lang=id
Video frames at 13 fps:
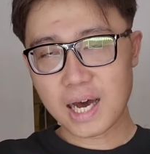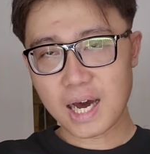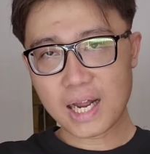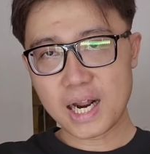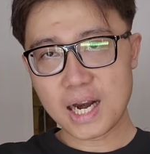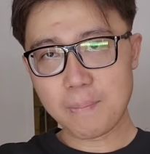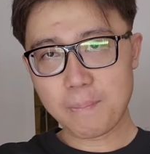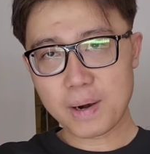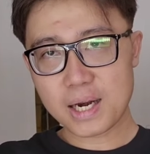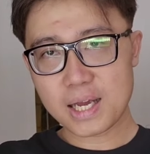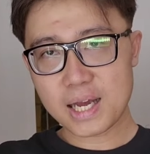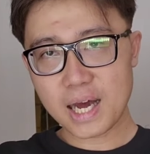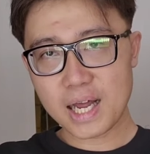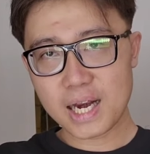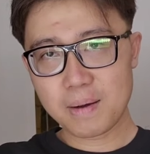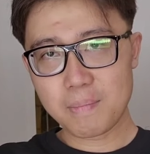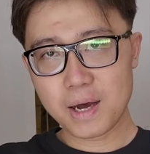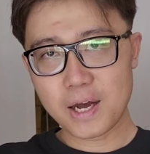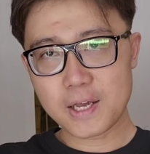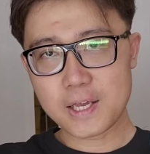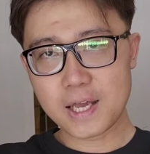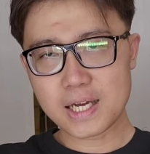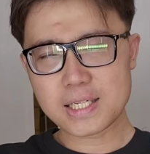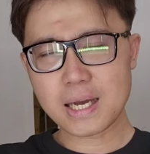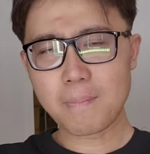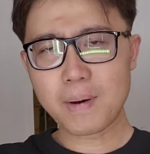akan ada pernikahan yang bahagia.
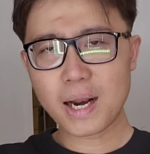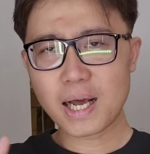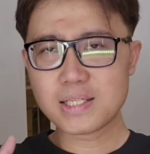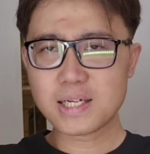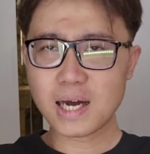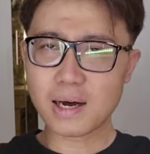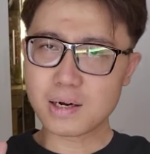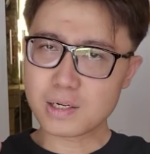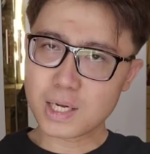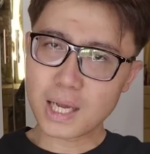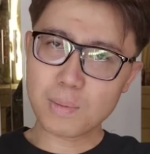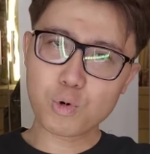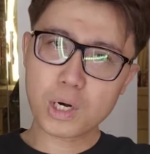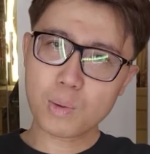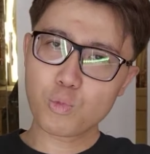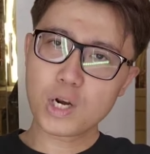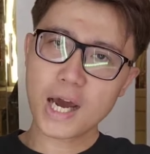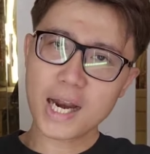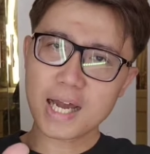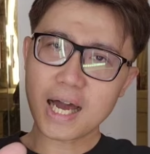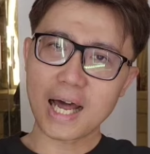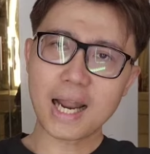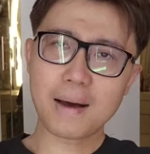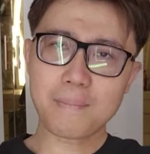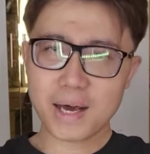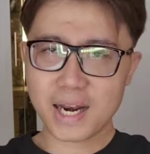Sabar aja. Ya mudah-mudahan nggak
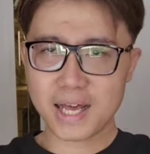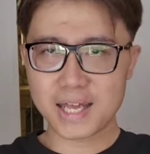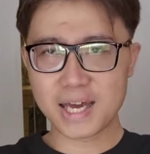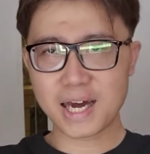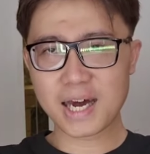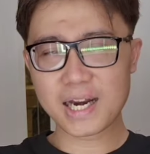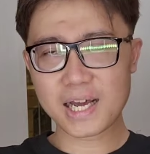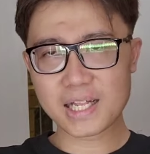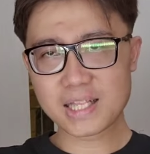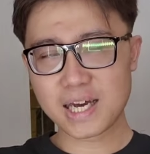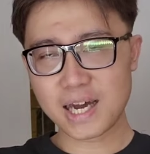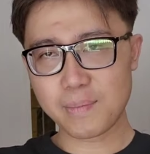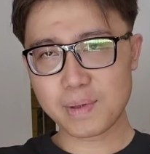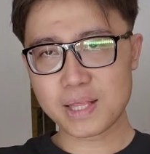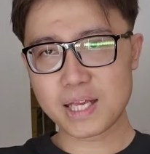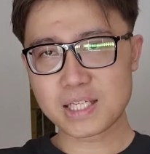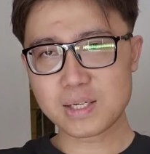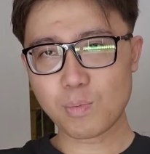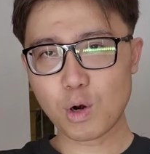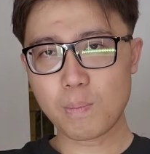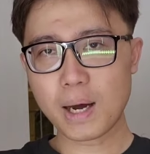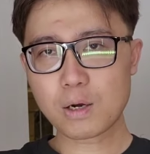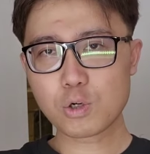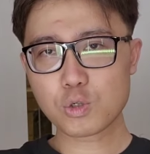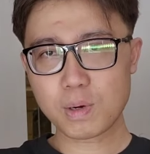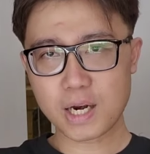lama lah ya karena The handmade ini simbol
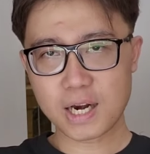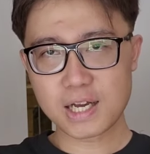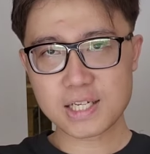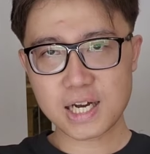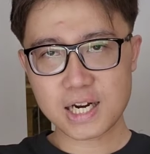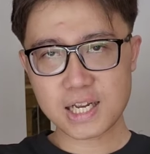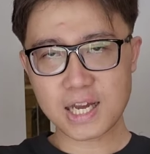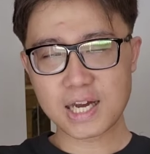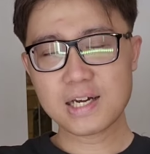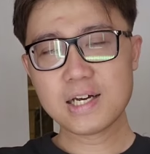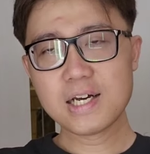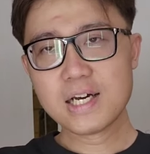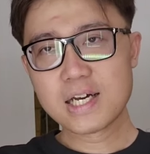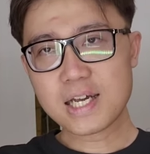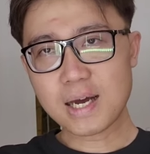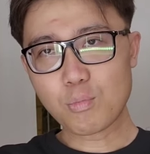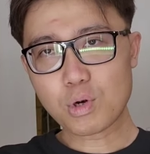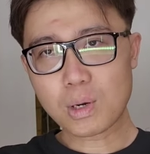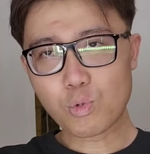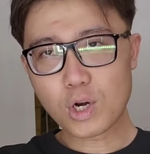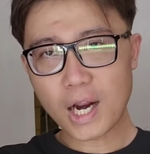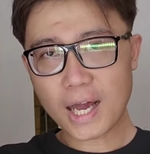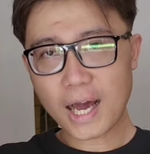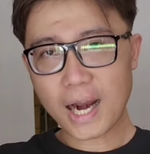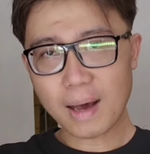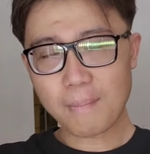bagus pada dasarnya Ya mudah-mudahan
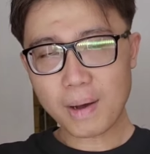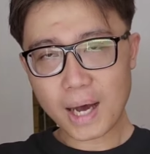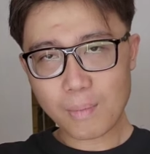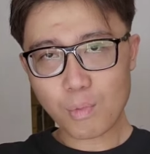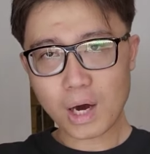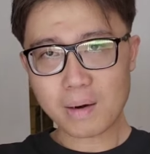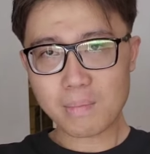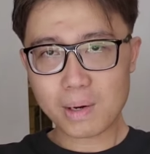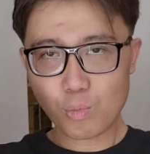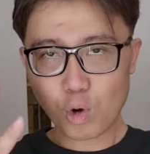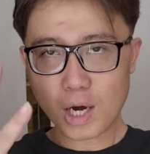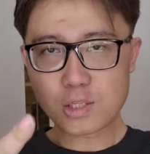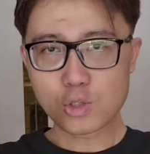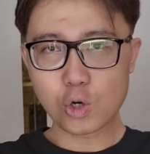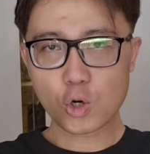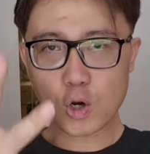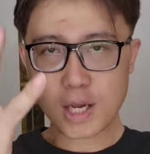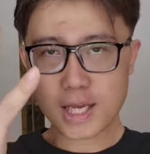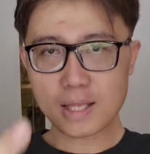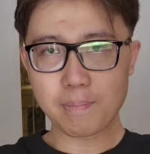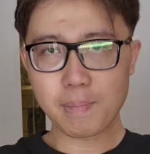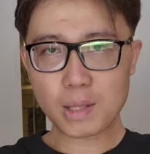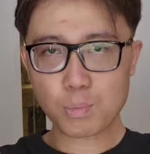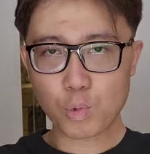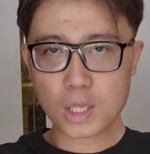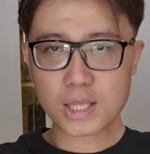nggak lama kamu akan menemukan jodoh yang
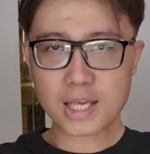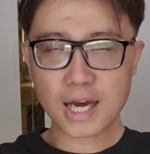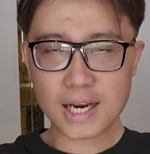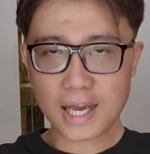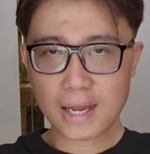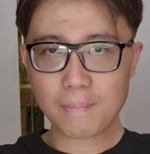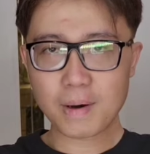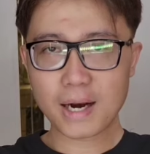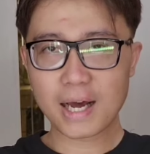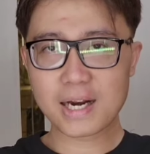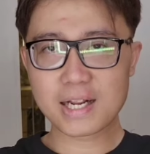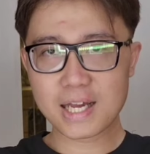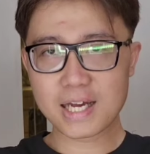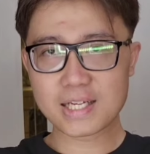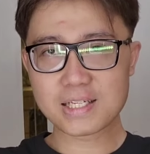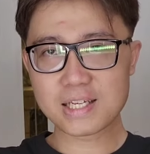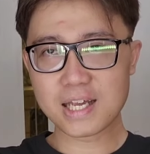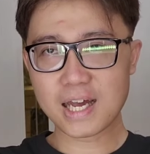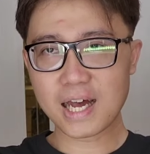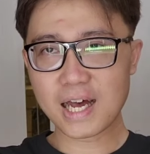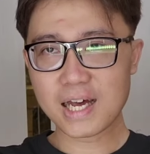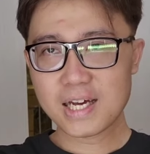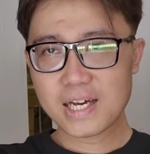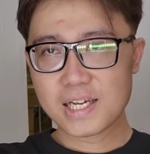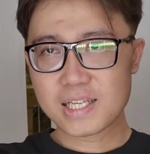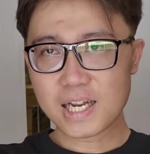tepat buat kalian para Aries ya.
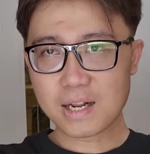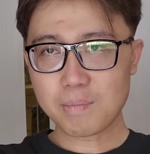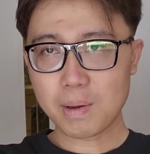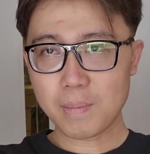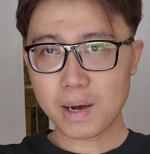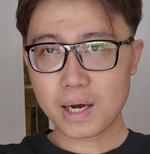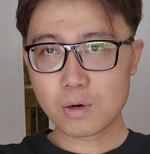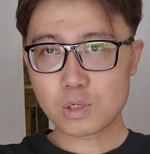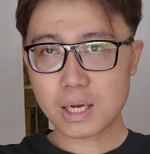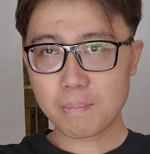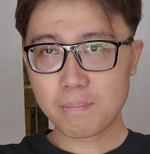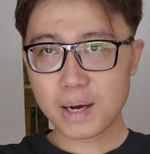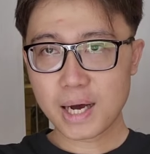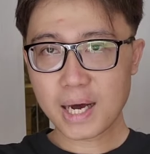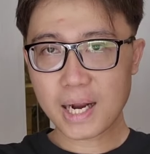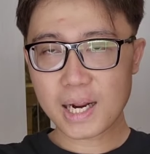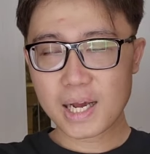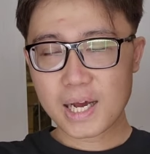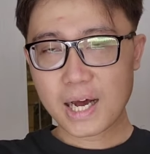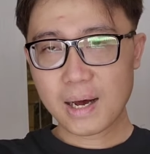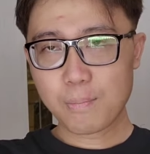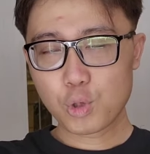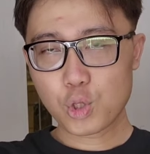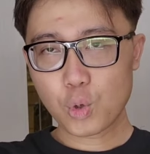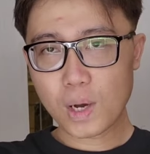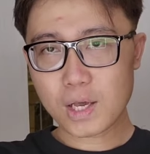Jadi memang harus sabar,
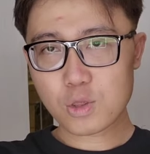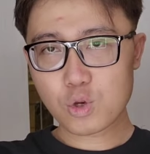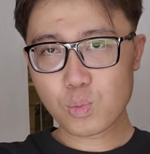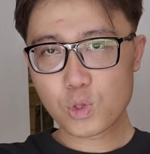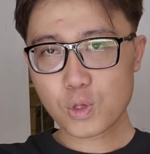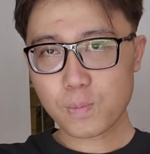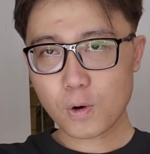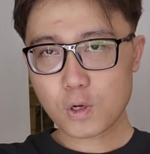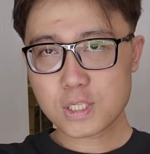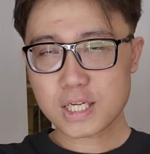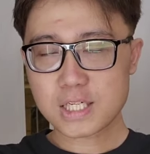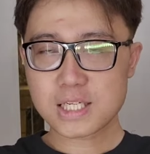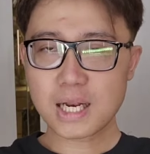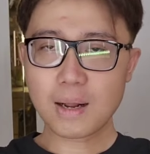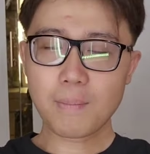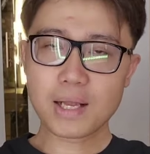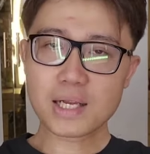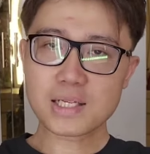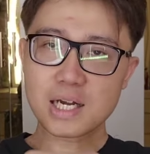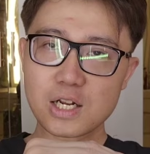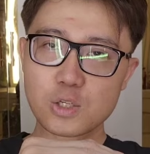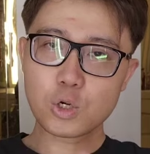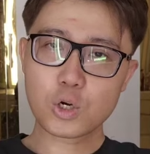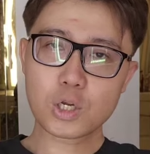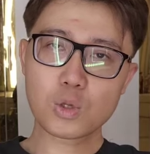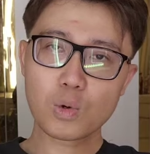butuh waktu, butuh proses. Namanya cari
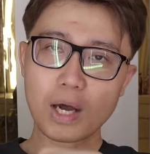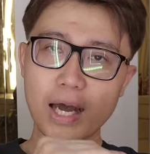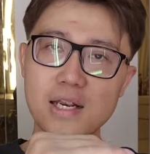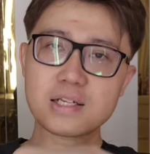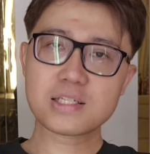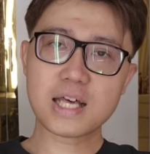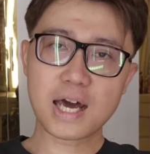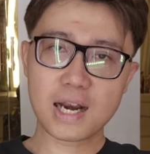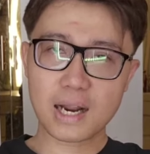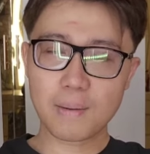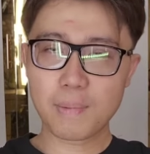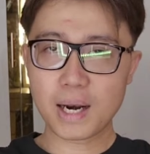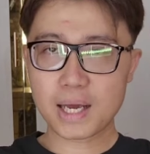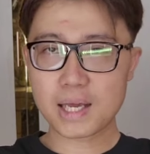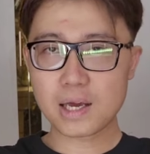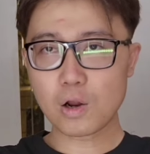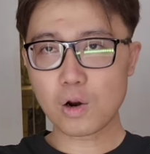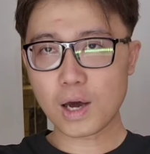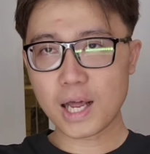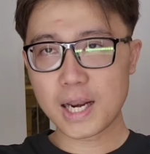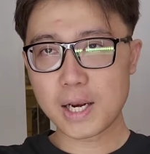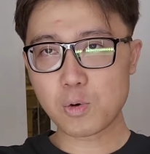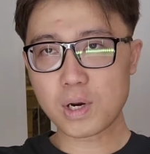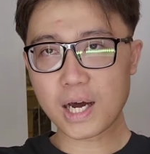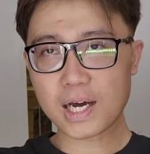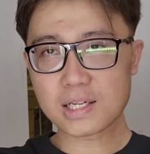jodoh itu nggak instan. Apalagi kalau kalian
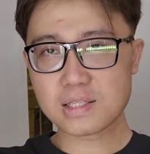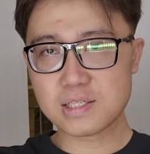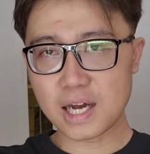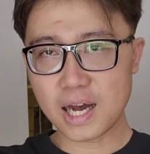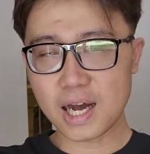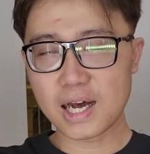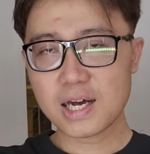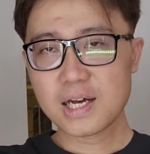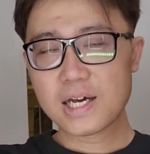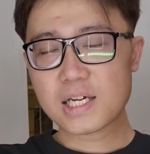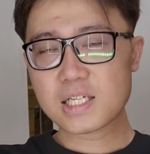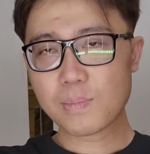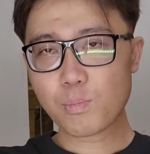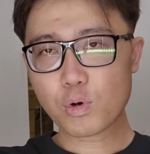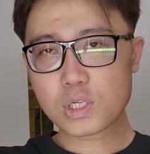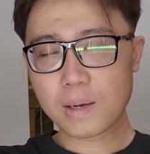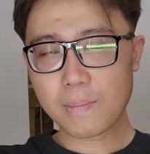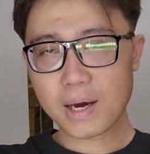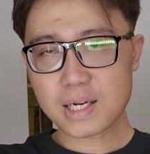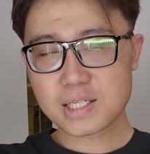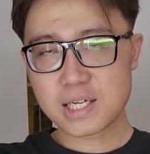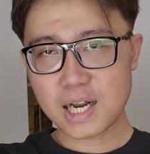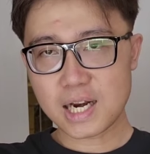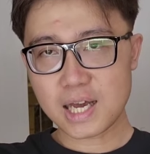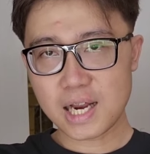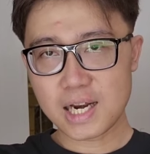udah kerja, sibuk sama
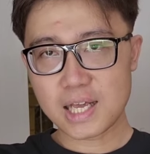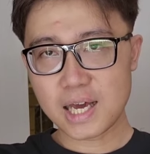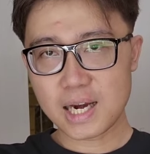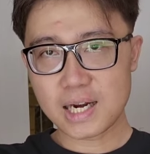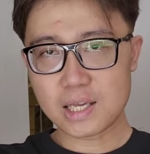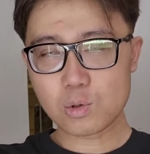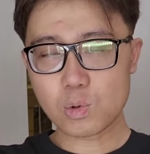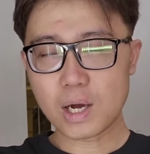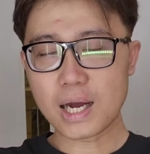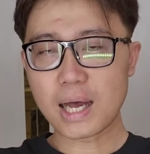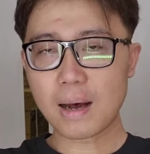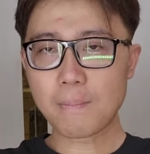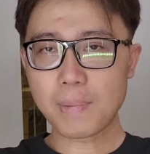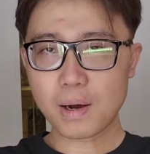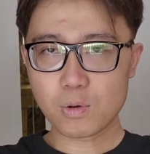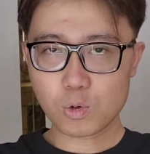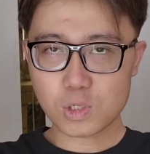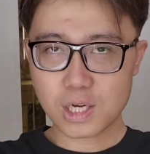kerjaan kalian, itu nggak gampang untuk